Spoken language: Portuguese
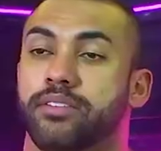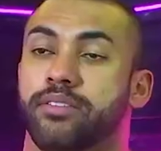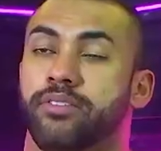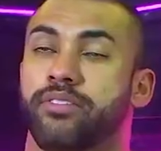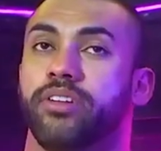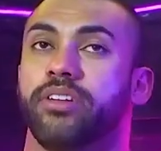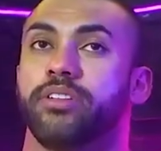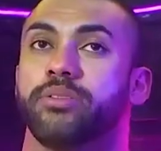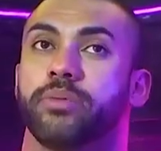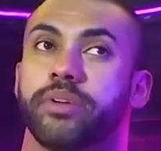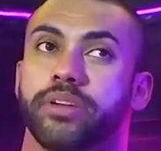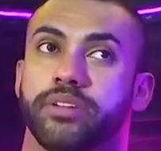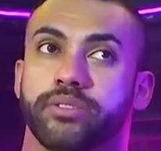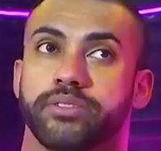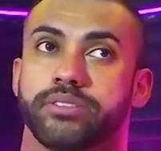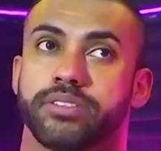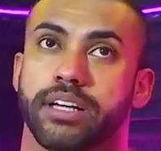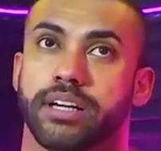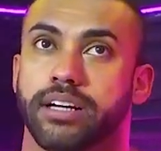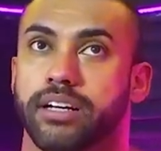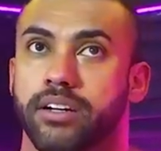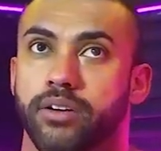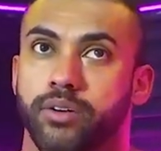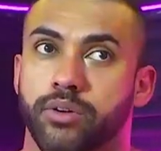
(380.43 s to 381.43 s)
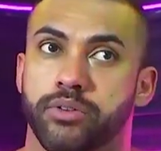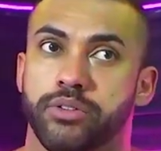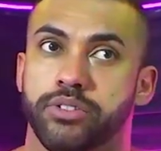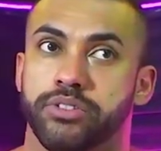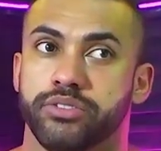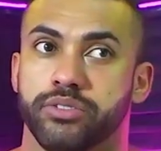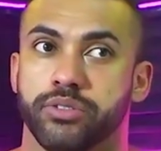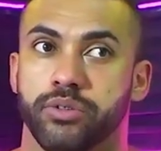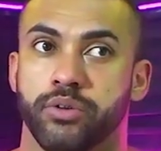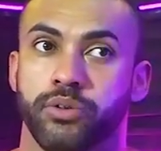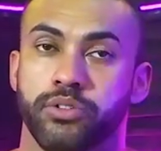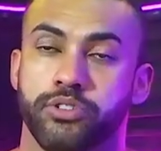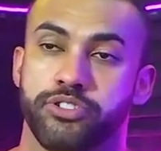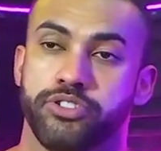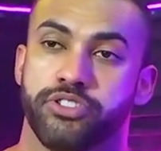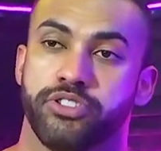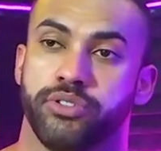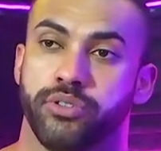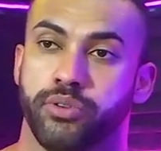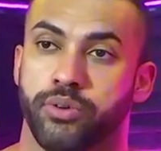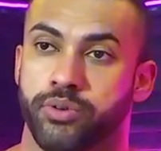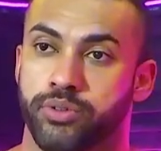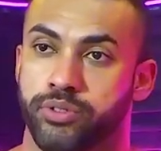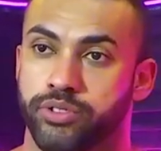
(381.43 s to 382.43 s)
Infelizmente o Instagram hoje, hoje,
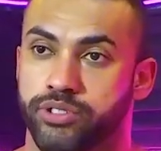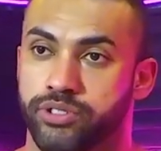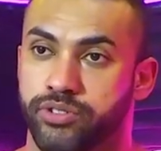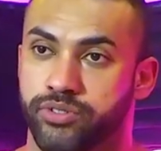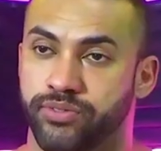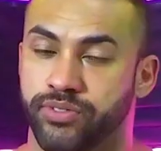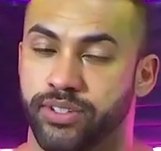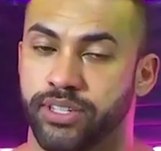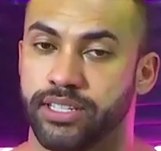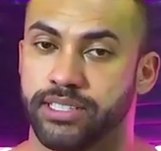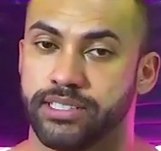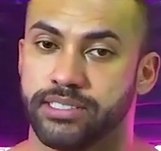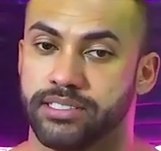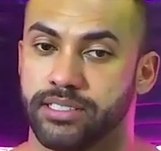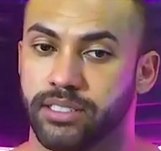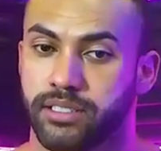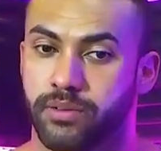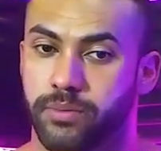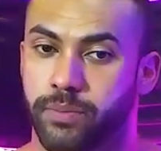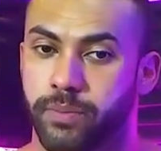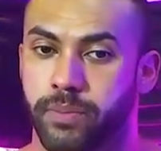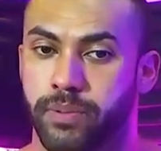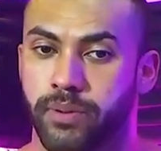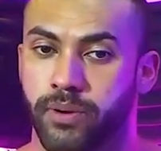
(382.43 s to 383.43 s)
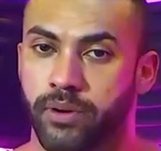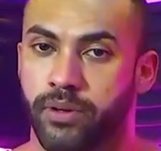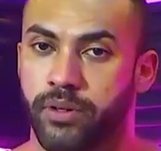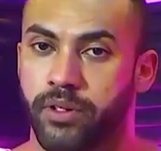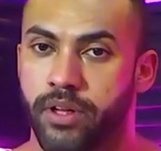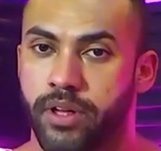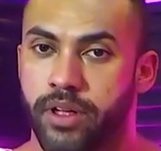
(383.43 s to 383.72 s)
hoje, vendo assim, uma